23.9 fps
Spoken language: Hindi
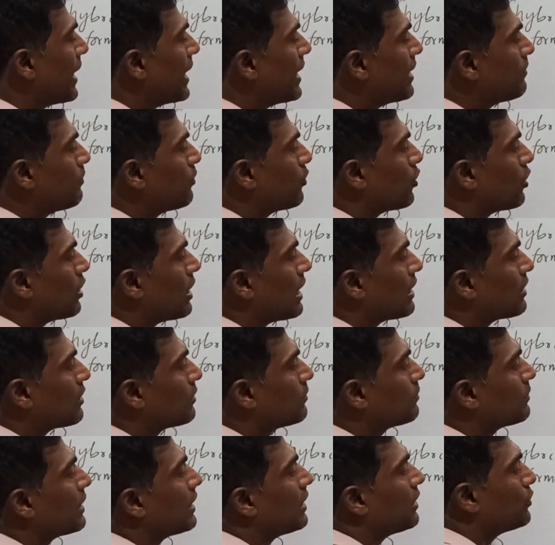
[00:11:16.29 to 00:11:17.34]
एक बोरोन
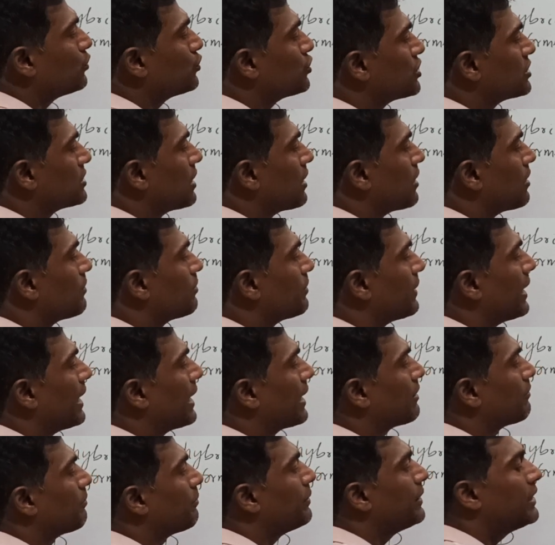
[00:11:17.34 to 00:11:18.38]
आटम का उस तरफ
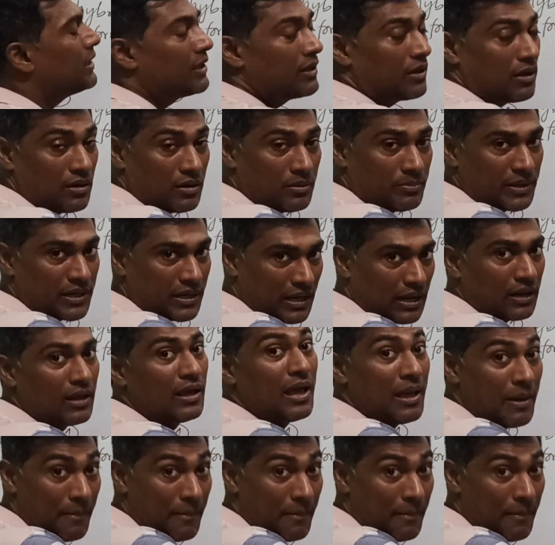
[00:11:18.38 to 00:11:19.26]
एक फील्ड ऑर्बिटल